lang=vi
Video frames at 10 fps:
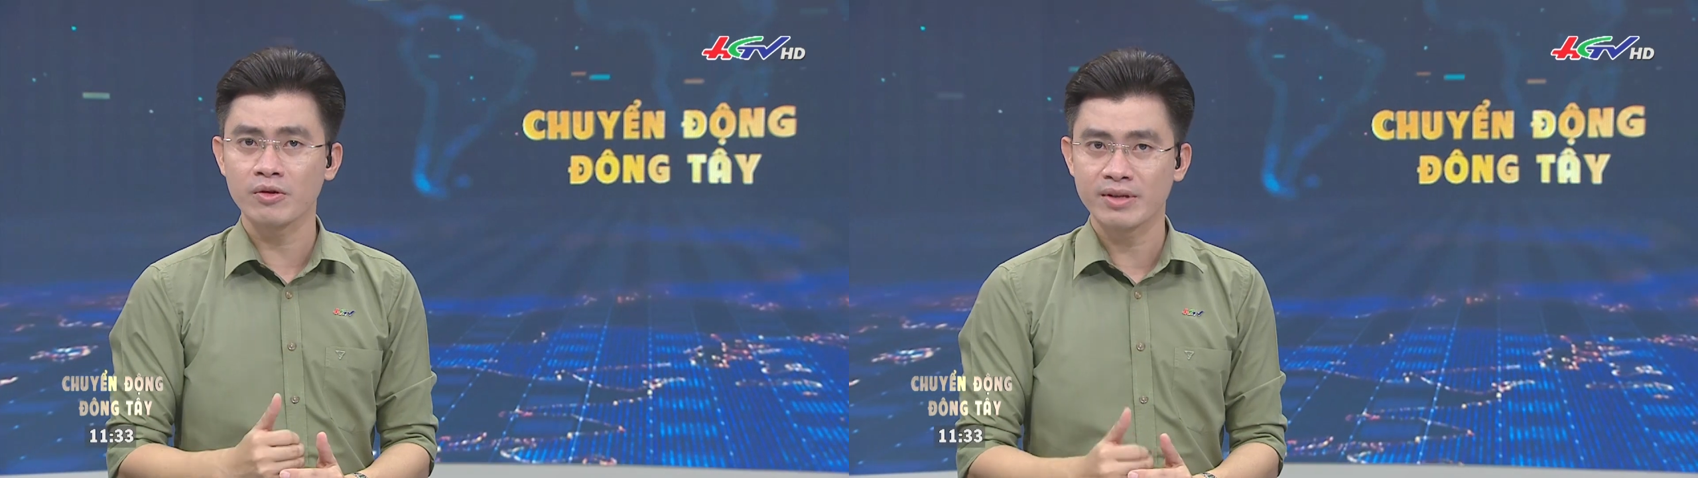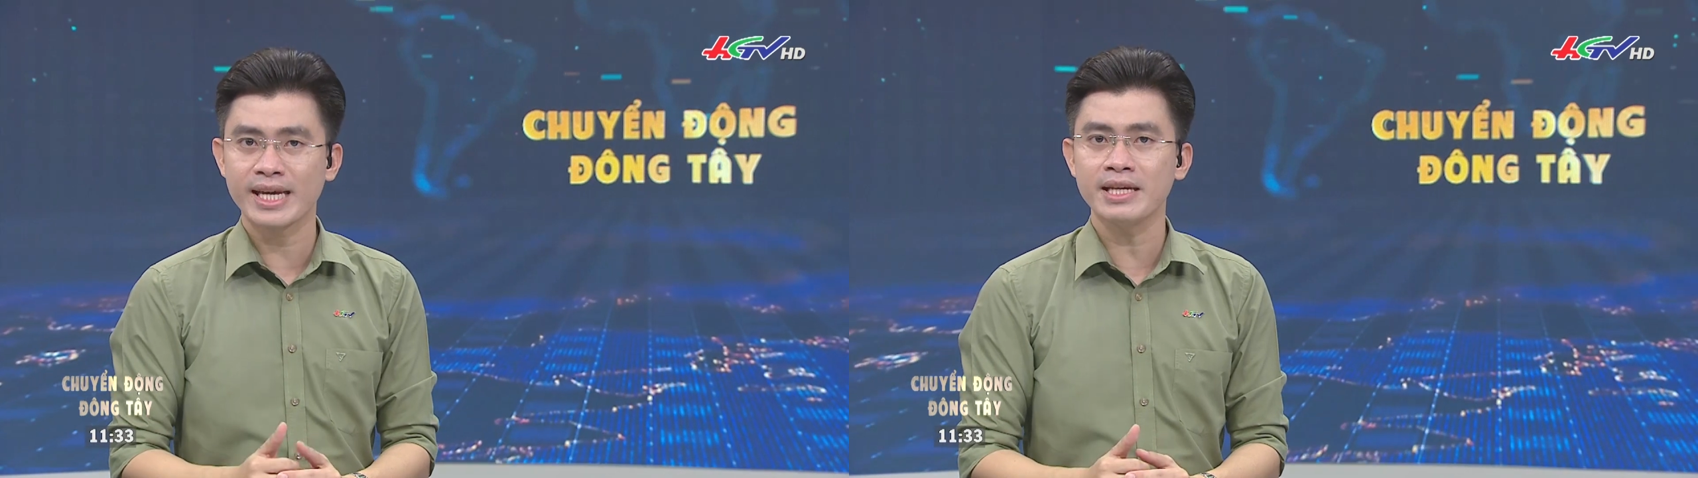
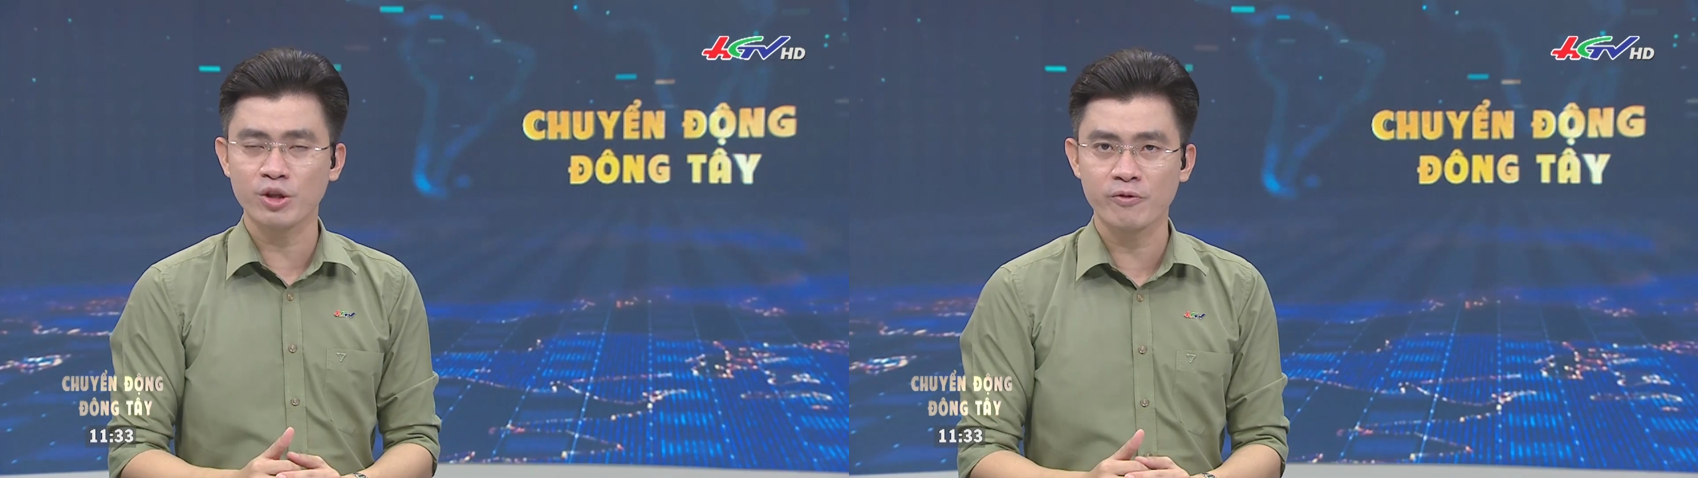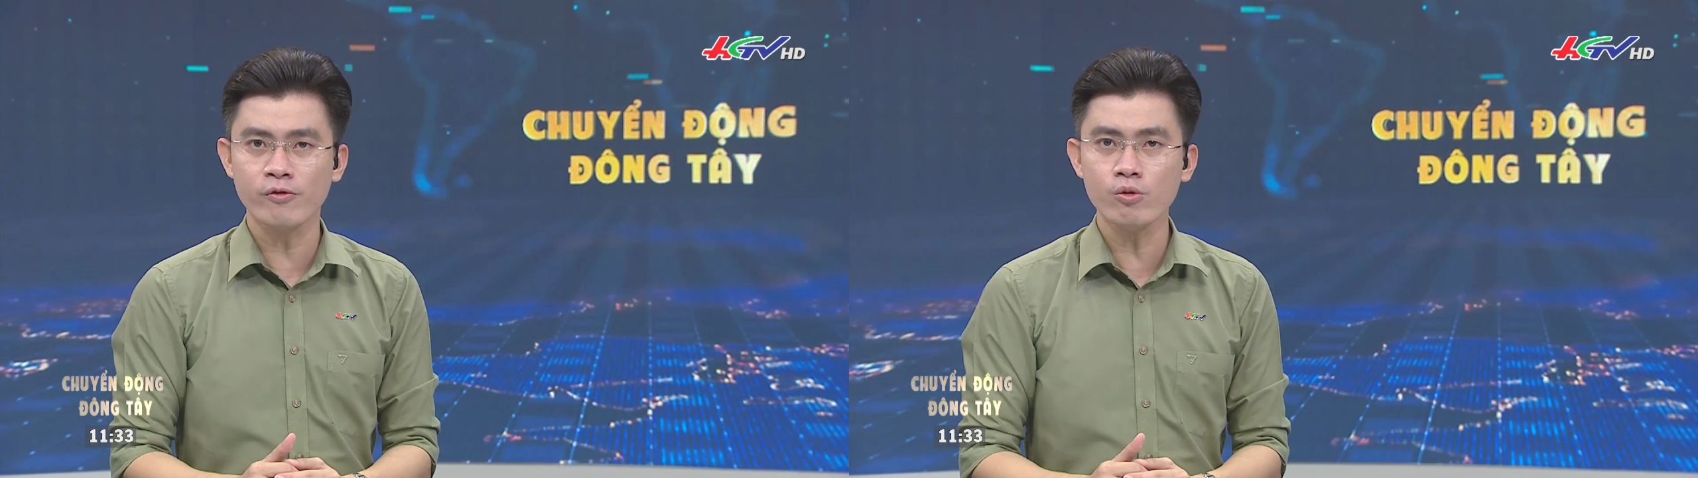từng giây
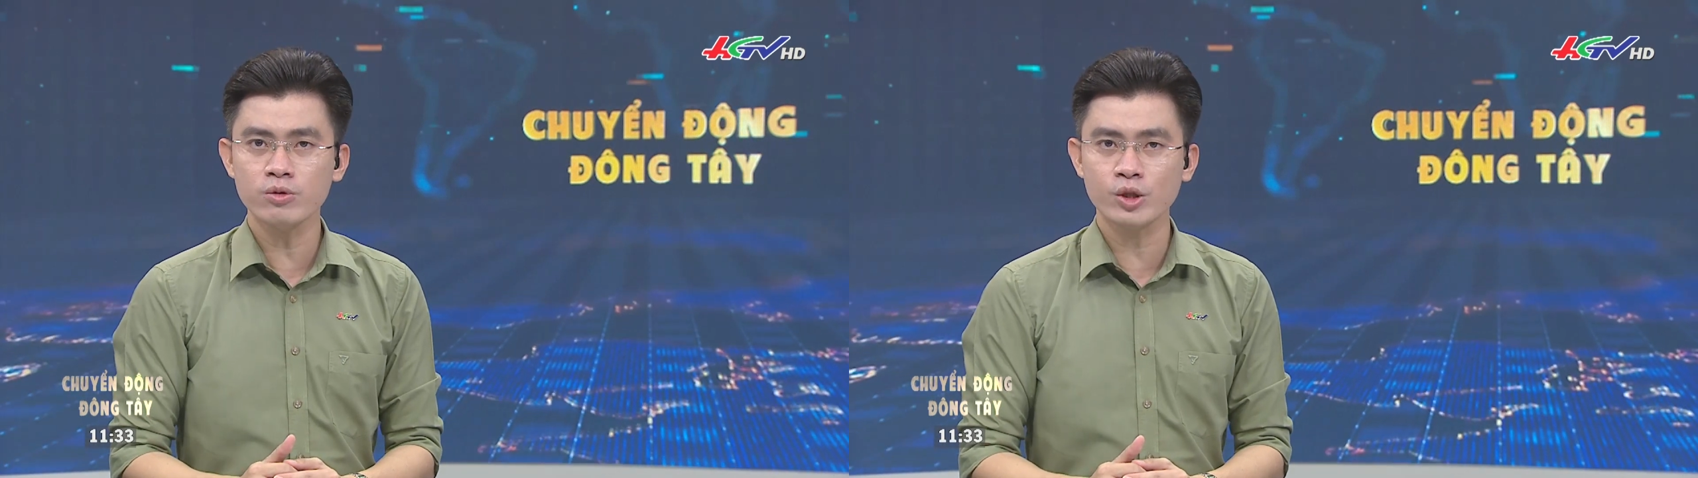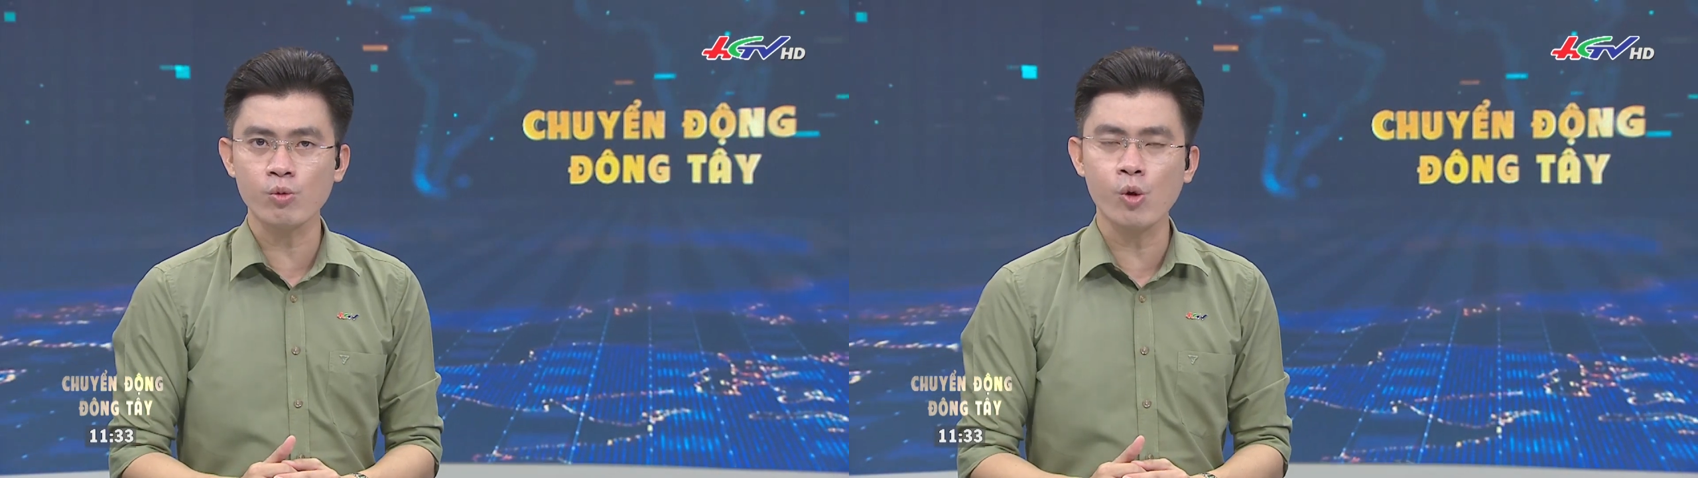từng phút
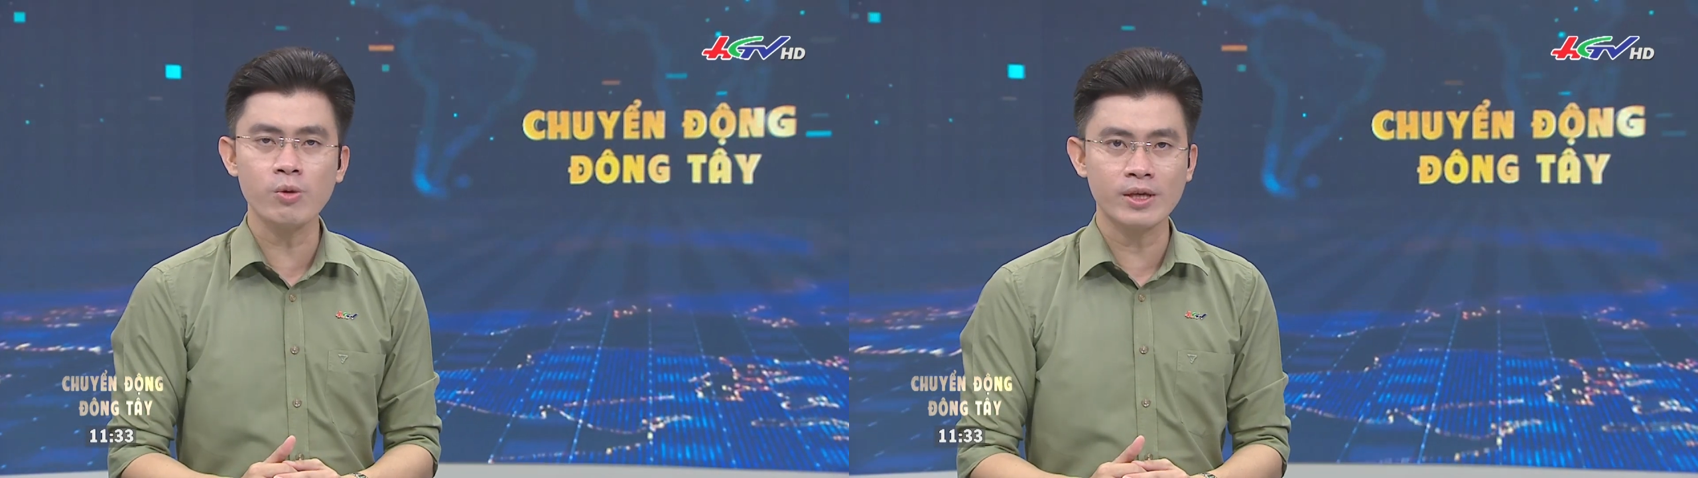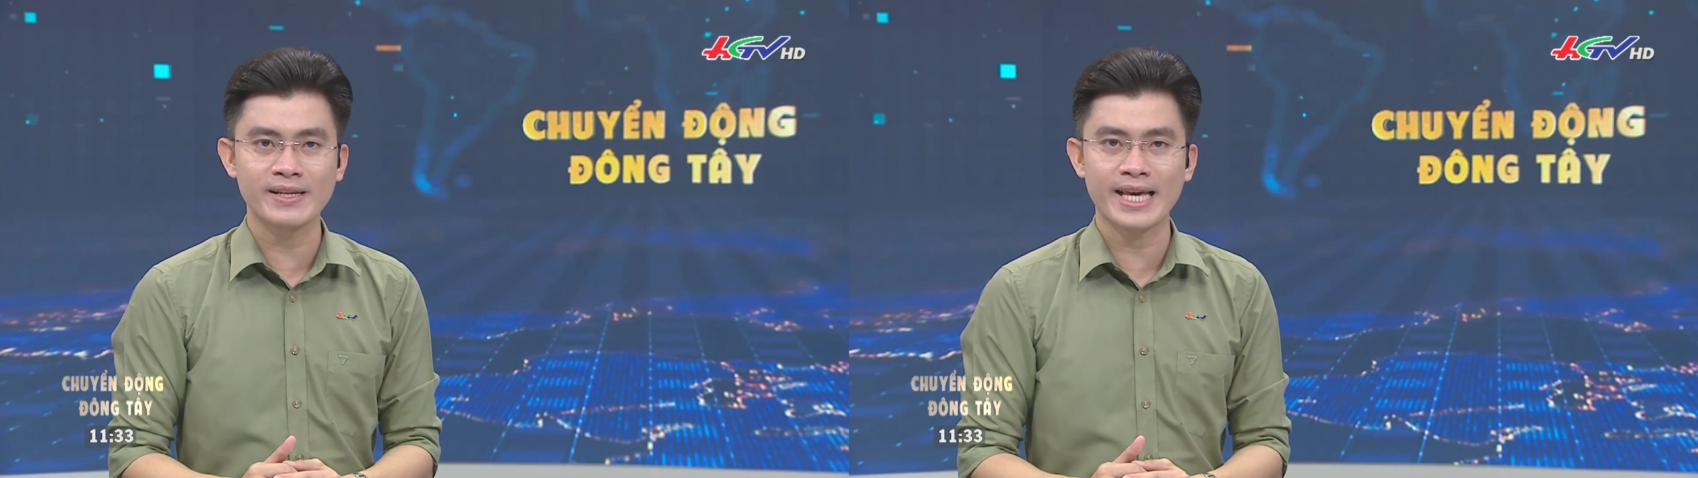trong
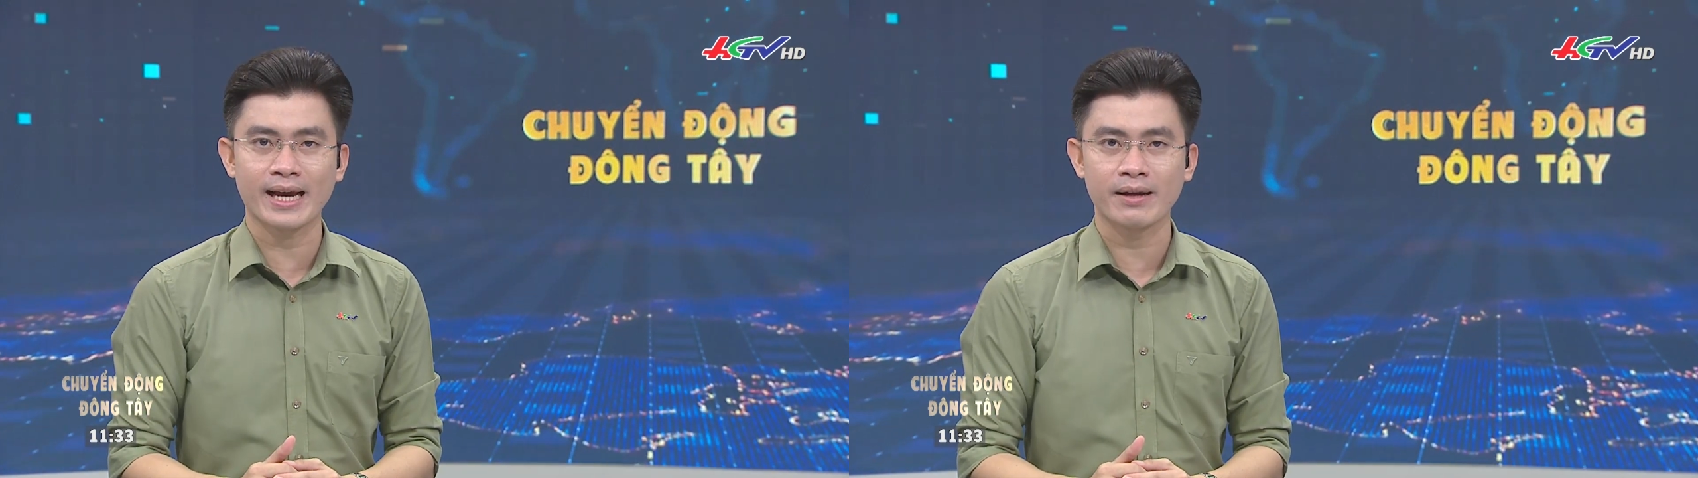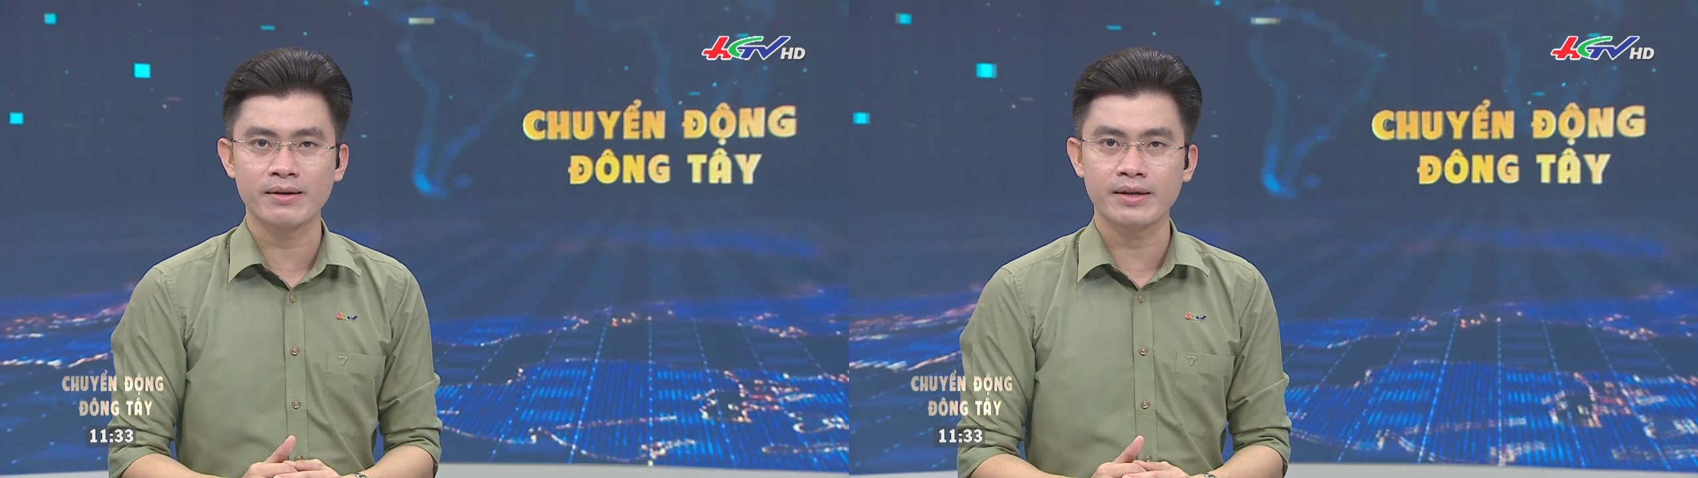khung giờ vàng